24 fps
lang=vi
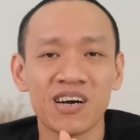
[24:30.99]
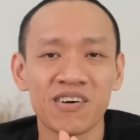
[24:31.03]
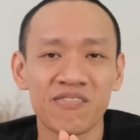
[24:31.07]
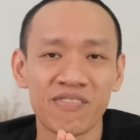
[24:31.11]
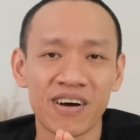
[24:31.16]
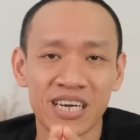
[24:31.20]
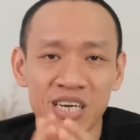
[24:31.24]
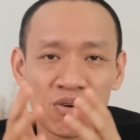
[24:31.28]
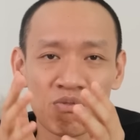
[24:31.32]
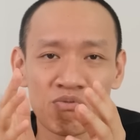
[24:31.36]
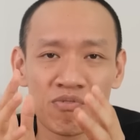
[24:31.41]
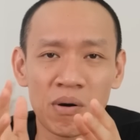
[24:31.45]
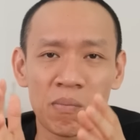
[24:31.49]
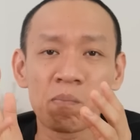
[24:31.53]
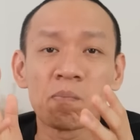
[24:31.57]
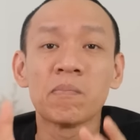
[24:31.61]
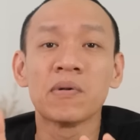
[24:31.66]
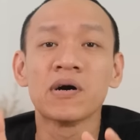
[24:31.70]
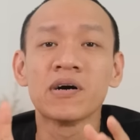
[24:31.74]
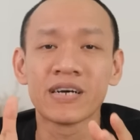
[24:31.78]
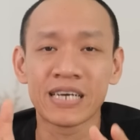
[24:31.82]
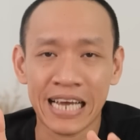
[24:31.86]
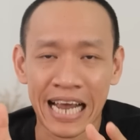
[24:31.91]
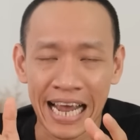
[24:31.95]
Và trong vòng
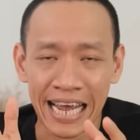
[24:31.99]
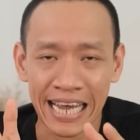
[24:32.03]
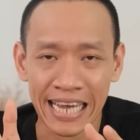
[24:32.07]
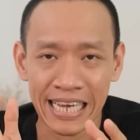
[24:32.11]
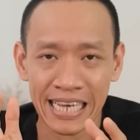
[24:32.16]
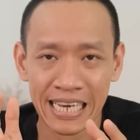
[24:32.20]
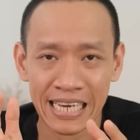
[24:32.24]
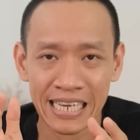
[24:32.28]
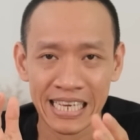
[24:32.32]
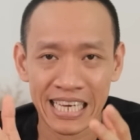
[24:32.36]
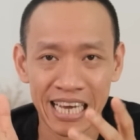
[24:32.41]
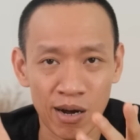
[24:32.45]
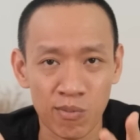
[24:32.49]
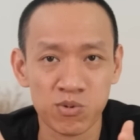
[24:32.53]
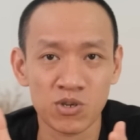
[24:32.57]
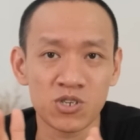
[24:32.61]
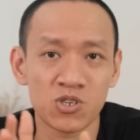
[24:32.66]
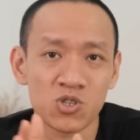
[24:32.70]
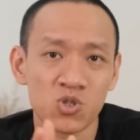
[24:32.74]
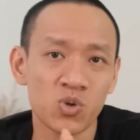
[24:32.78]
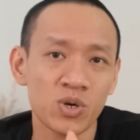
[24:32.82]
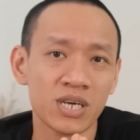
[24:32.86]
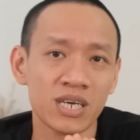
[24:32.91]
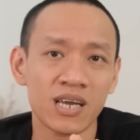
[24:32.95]
mười ngày đi học
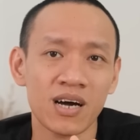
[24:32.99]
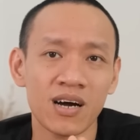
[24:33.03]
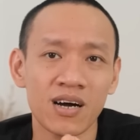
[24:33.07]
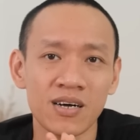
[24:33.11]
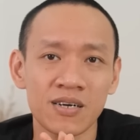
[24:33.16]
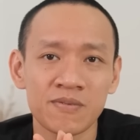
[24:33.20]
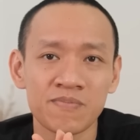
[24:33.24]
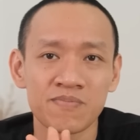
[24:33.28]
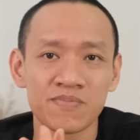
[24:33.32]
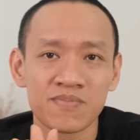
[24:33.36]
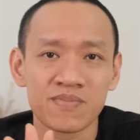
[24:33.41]
trượt tuyết đó